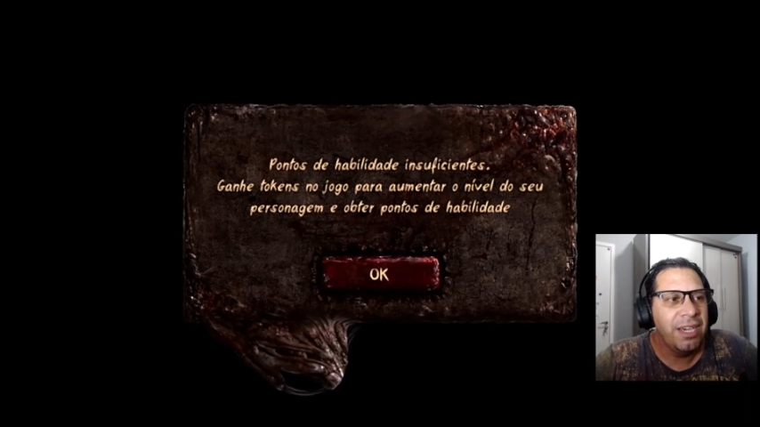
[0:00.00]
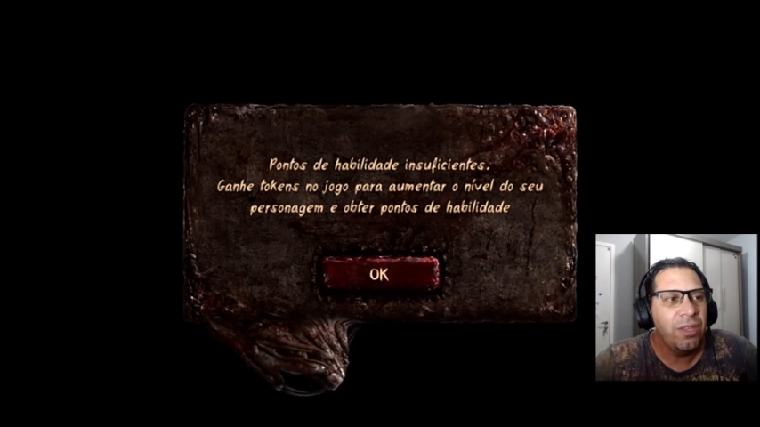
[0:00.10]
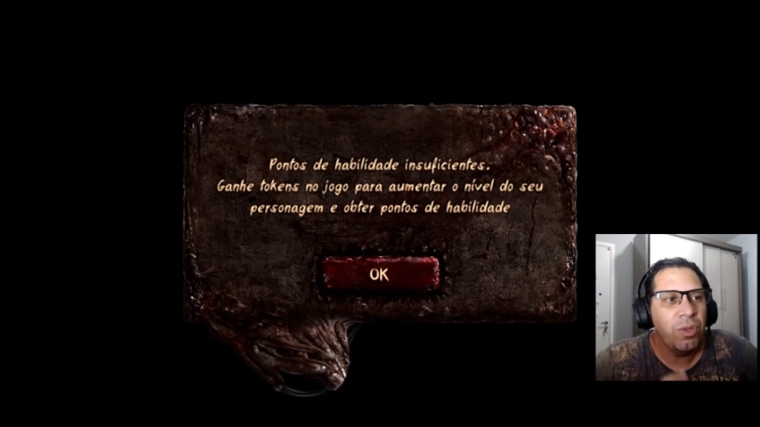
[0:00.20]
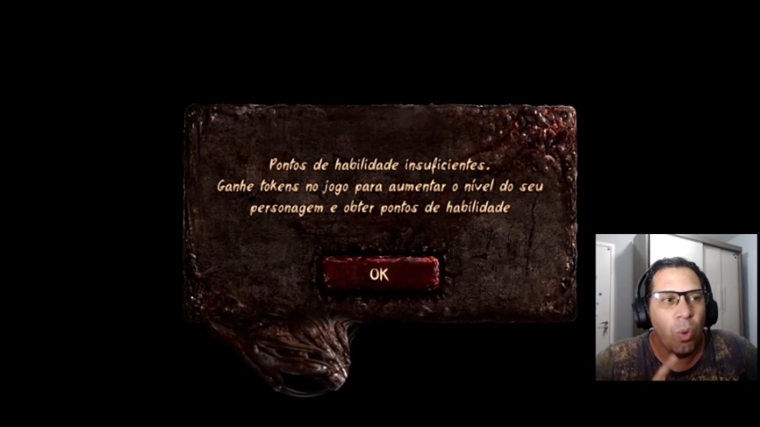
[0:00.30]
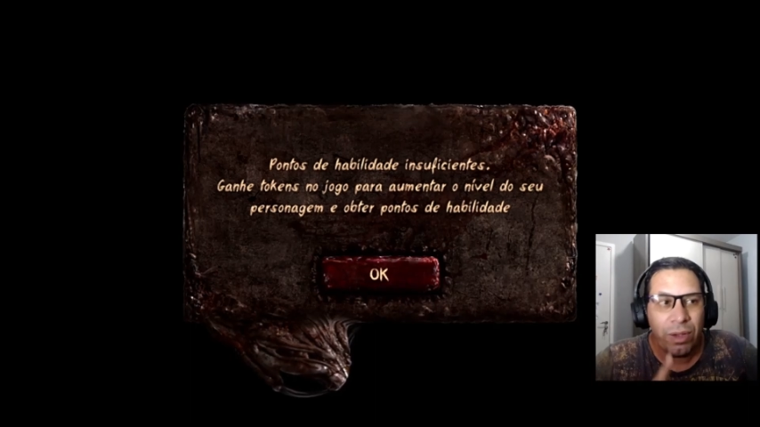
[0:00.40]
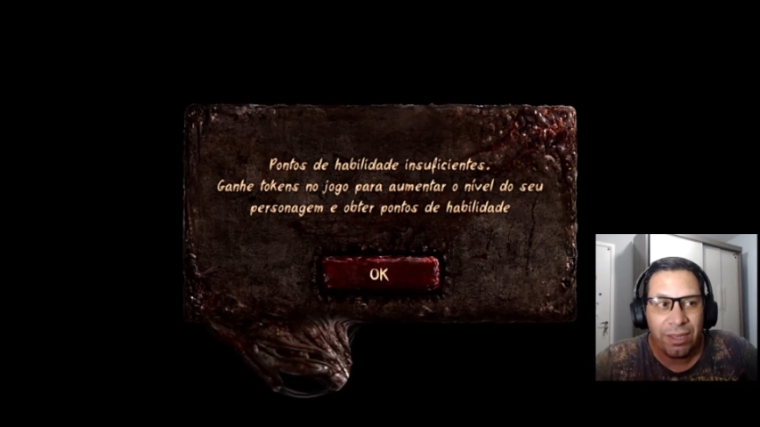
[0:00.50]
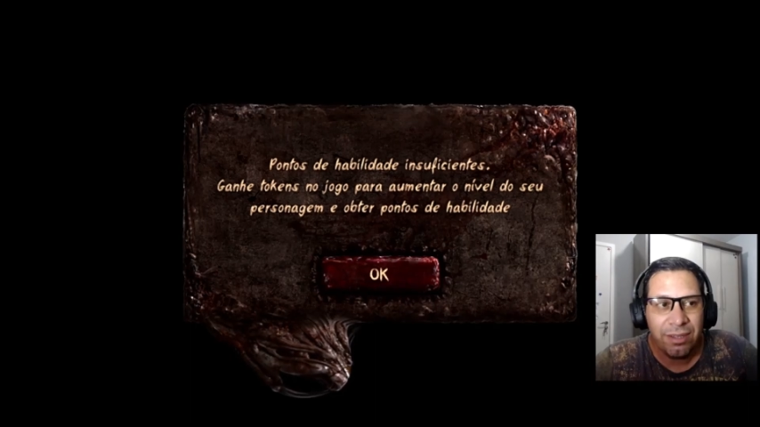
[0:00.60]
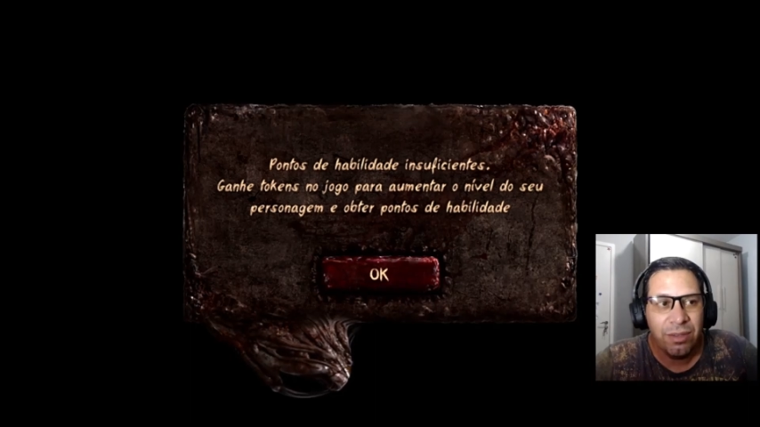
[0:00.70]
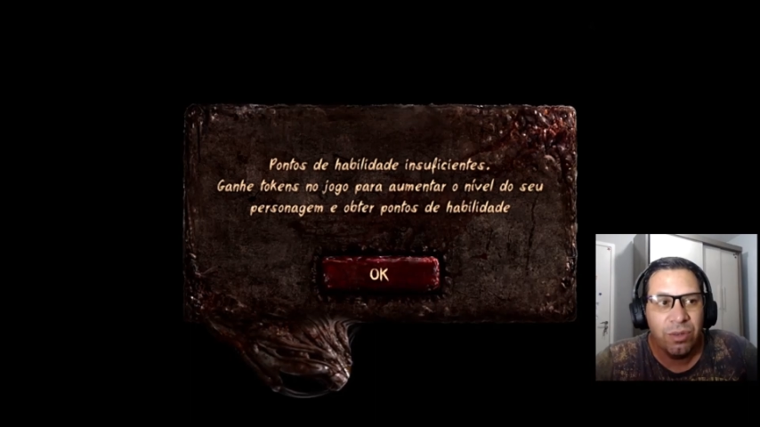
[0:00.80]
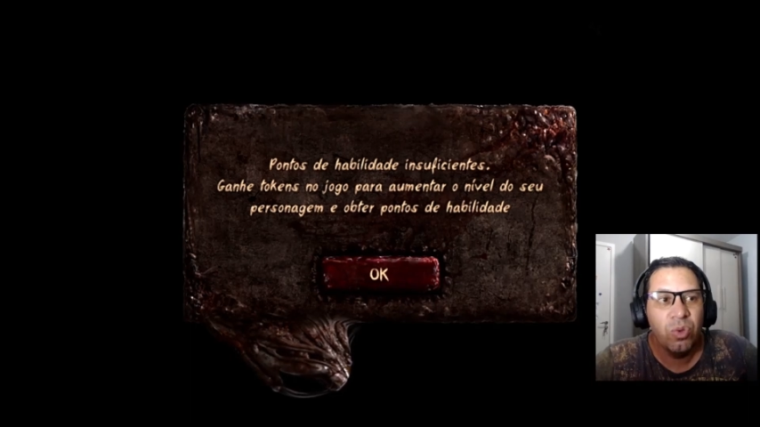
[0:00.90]
Ganhe
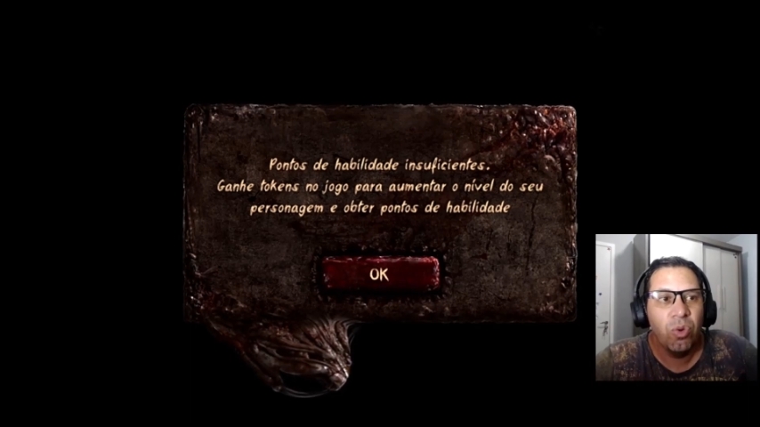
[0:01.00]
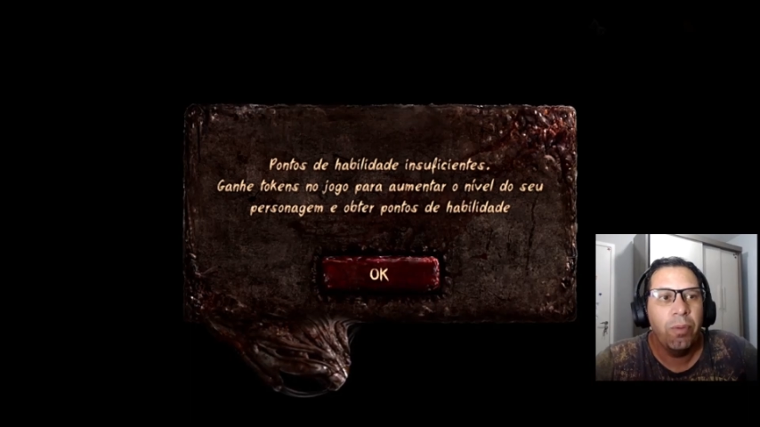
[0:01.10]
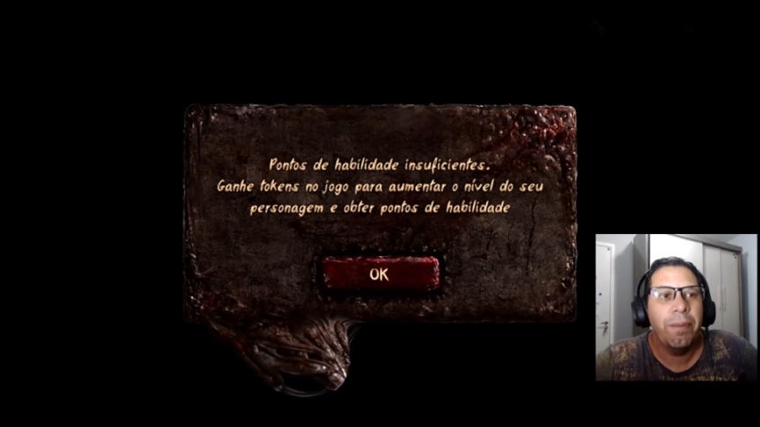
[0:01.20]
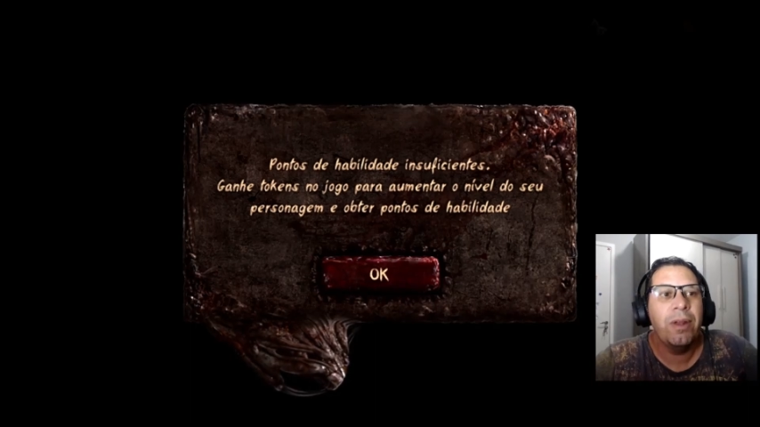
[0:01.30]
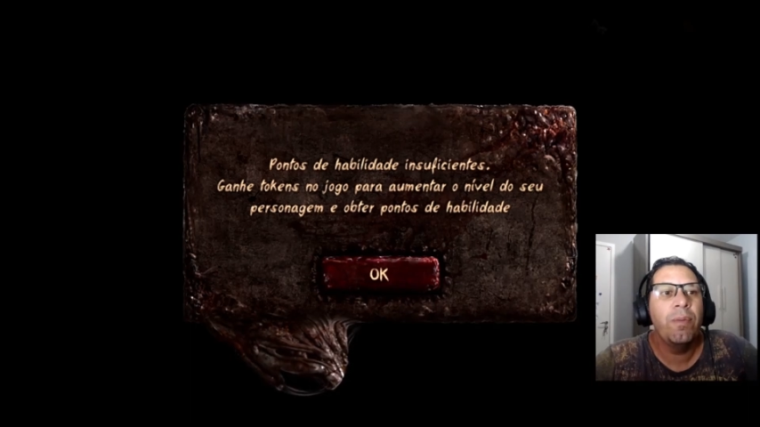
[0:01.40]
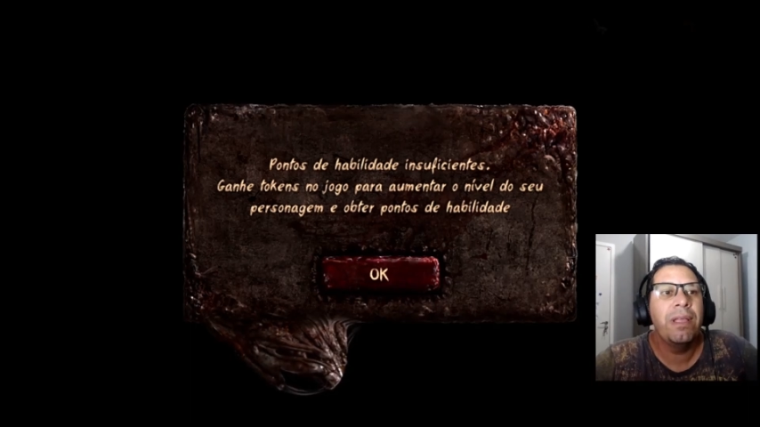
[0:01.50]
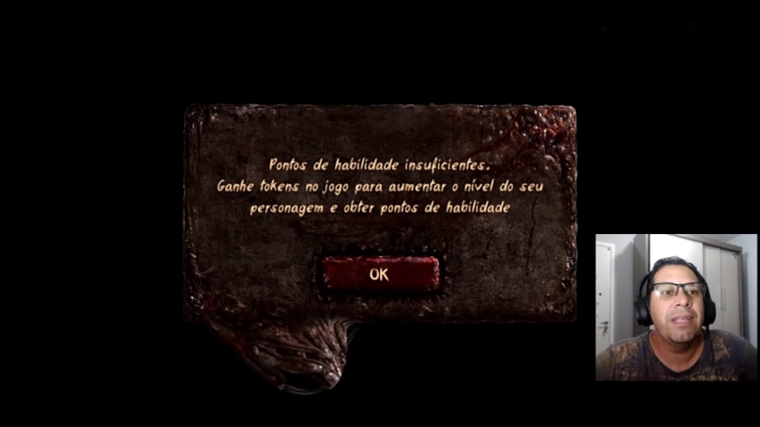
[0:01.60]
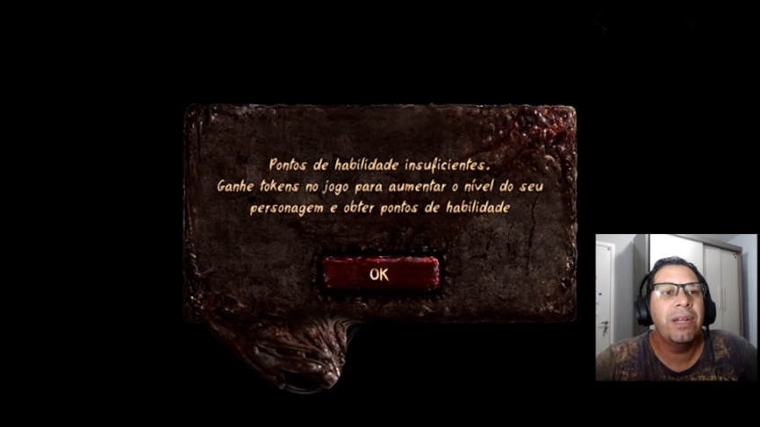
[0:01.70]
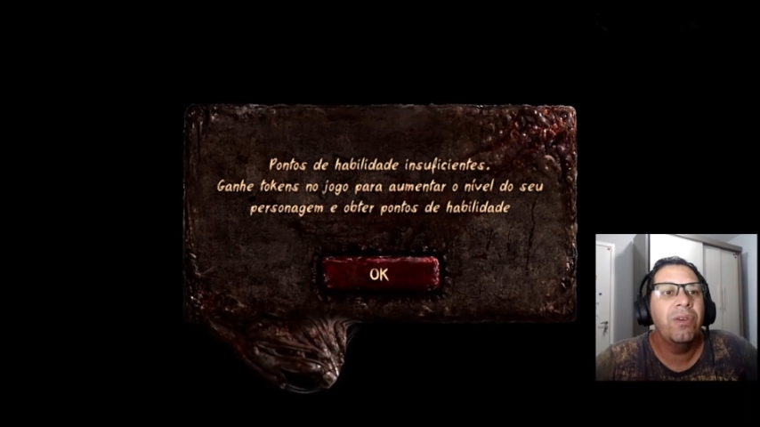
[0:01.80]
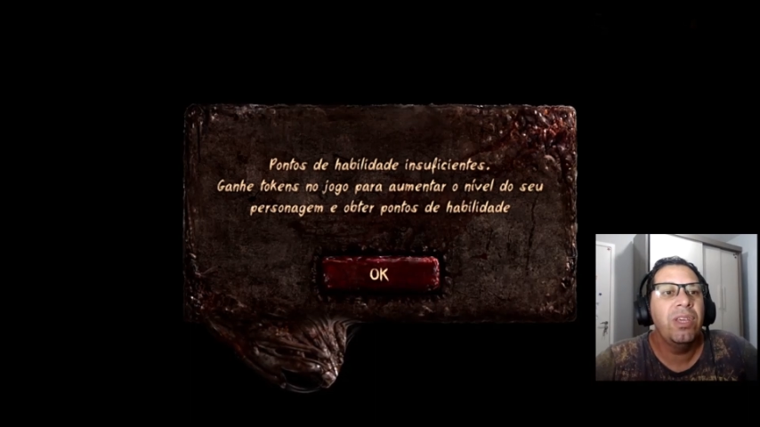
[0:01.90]
tokens no jogo para
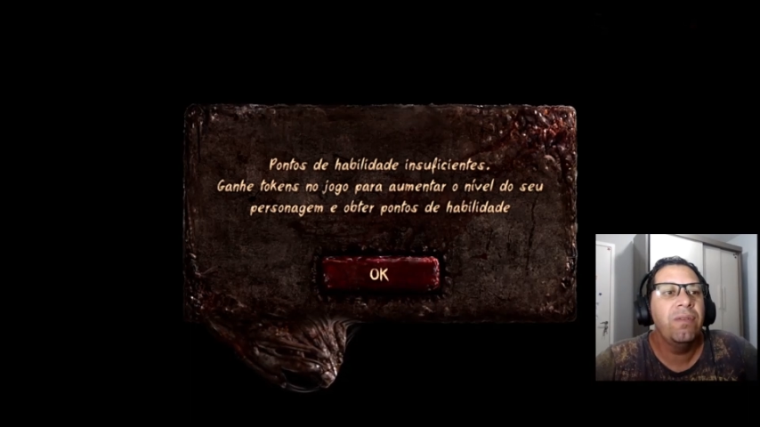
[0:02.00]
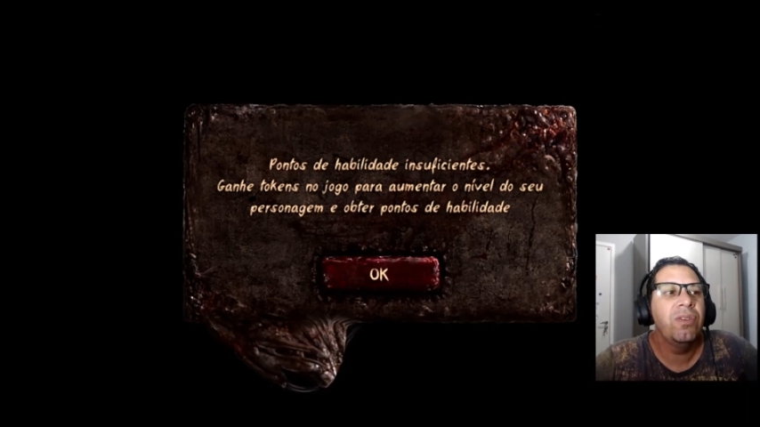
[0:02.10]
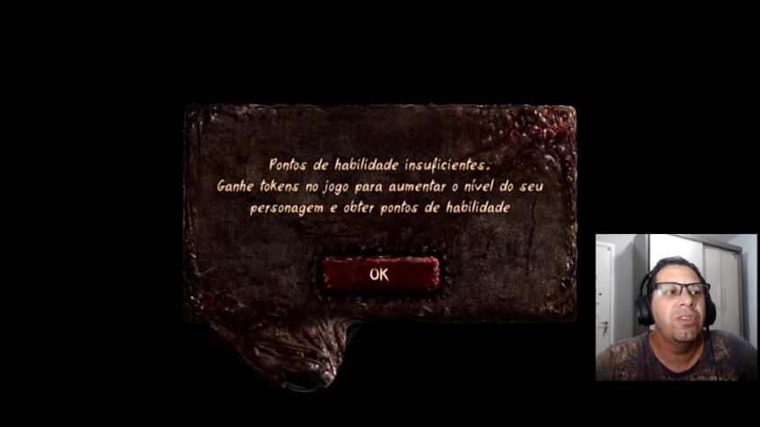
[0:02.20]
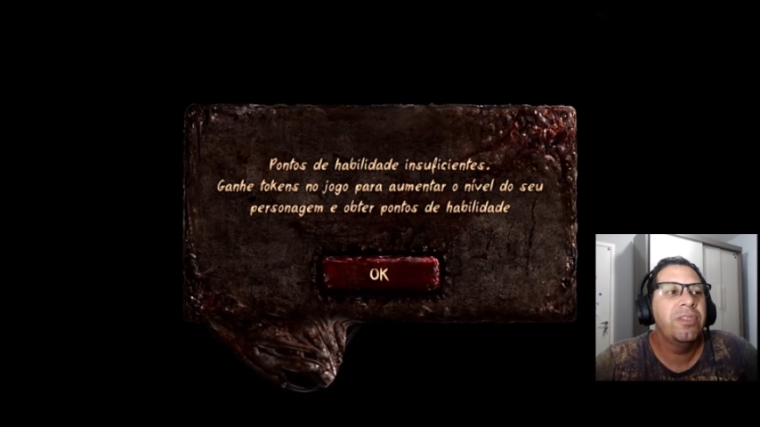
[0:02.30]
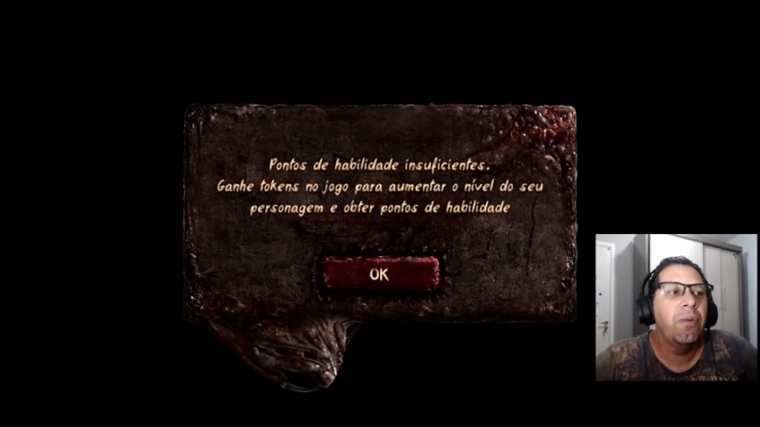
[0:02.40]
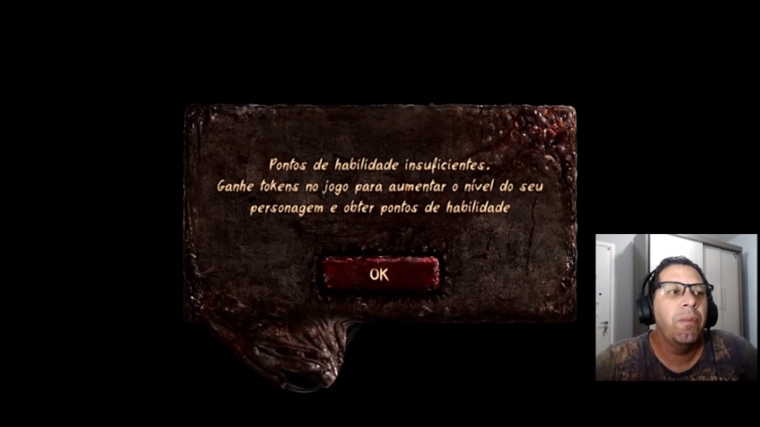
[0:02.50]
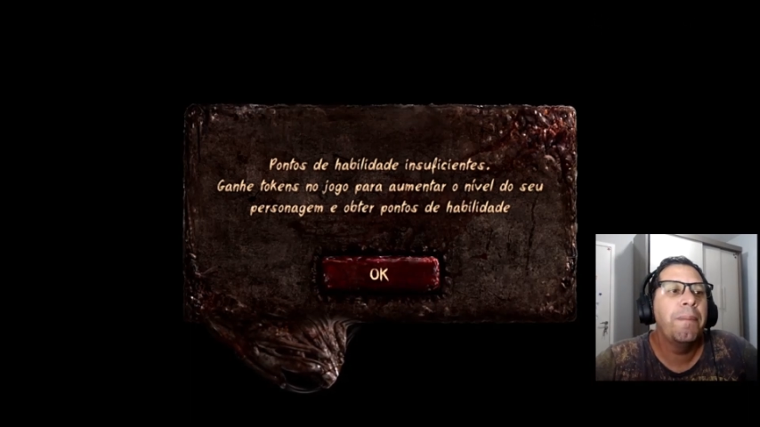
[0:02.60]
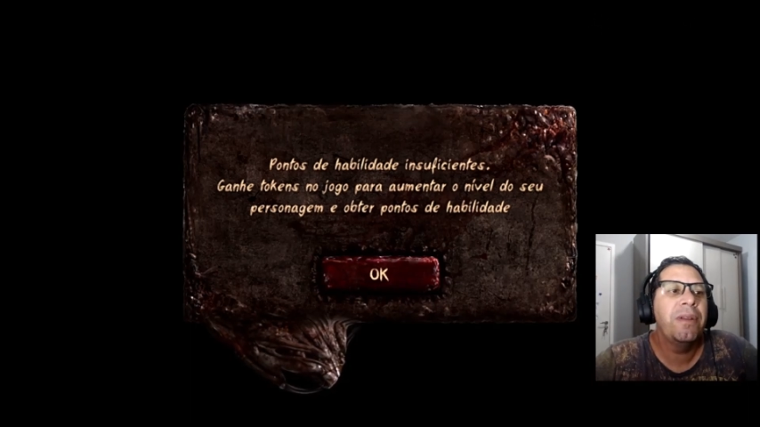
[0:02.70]
aumentar o nível do seu